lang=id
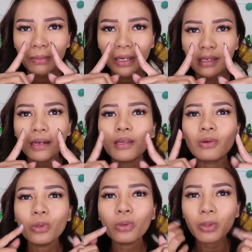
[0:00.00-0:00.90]
di bagian
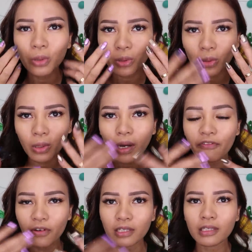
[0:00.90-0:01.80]
hidung menurut gue
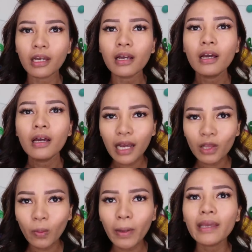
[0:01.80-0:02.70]
coveragenya
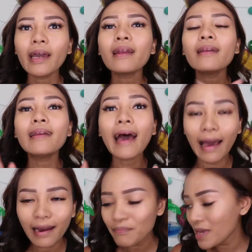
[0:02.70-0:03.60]
sangat lumayan
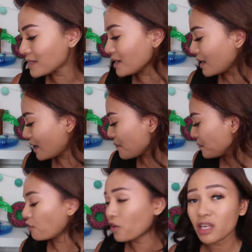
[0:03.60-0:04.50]
dan biasanya
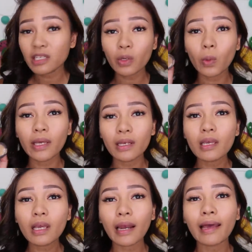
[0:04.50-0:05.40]
foundation gue
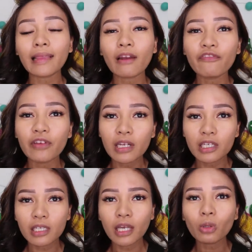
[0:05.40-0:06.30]
ini kelihatan
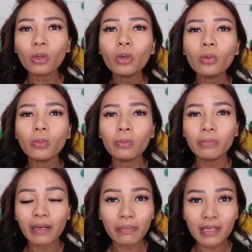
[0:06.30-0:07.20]
finishnya tuh
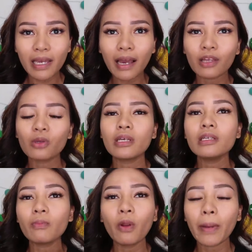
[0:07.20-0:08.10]
berminyak gitu
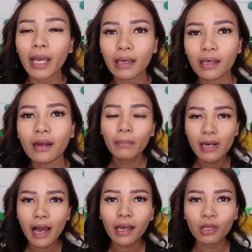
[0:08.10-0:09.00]
jadi sebelum pakein
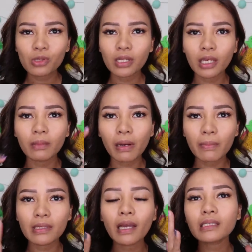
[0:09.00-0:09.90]
bedak itu sedikit
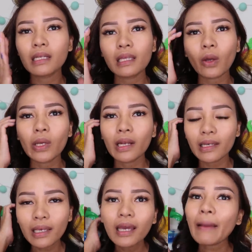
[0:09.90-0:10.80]
berminyak sedikit
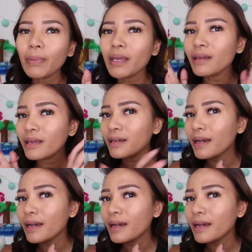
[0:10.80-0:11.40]
oily tapi ini